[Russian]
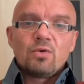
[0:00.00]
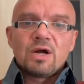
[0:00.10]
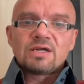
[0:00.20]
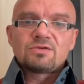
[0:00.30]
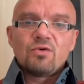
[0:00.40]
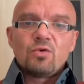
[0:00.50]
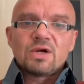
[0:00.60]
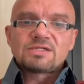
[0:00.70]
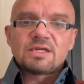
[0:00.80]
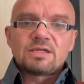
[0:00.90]
Твоя, ука. твой
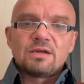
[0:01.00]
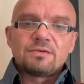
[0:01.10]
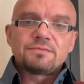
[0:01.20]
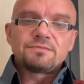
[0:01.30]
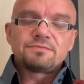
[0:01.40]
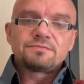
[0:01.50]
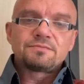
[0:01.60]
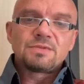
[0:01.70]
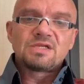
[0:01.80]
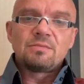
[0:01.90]
указатель
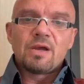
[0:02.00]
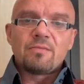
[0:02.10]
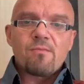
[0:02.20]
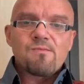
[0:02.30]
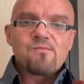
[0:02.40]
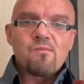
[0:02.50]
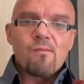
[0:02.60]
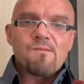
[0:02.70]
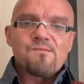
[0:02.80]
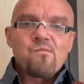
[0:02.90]
на тебя.
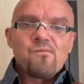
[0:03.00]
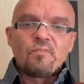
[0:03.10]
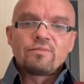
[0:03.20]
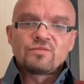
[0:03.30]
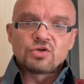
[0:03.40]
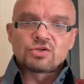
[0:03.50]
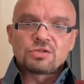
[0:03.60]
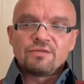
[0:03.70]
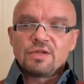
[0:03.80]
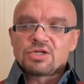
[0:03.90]
Все,
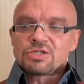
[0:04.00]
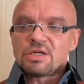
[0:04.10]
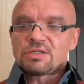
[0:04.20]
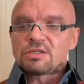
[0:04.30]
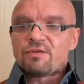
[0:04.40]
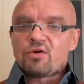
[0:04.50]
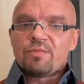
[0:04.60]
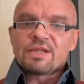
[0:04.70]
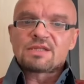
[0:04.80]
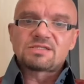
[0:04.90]
что ты видишь, это
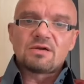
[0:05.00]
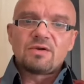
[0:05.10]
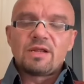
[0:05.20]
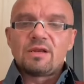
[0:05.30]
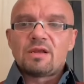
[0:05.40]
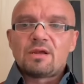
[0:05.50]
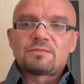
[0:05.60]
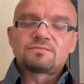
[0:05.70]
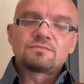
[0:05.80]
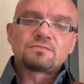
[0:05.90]
твое представление.